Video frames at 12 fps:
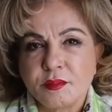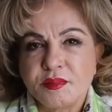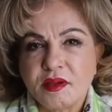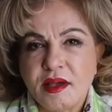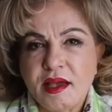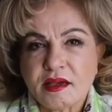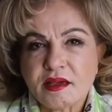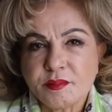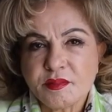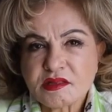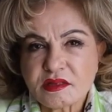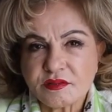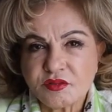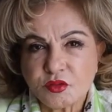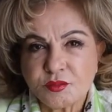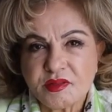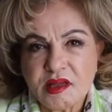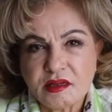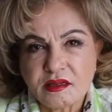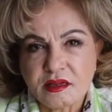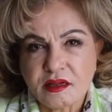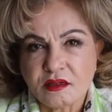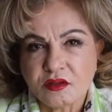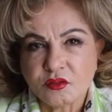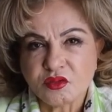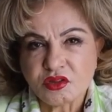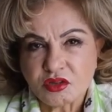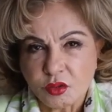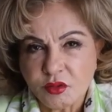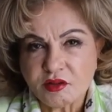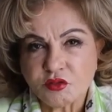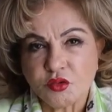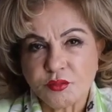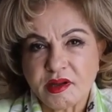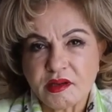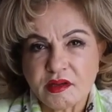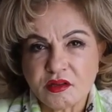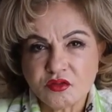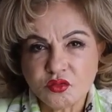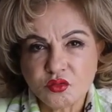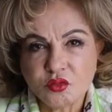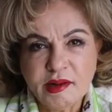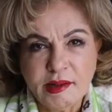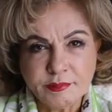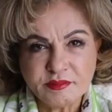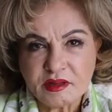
بحاكم مصرف لبنان يعني والتواطؤ بيناتهم ولعبة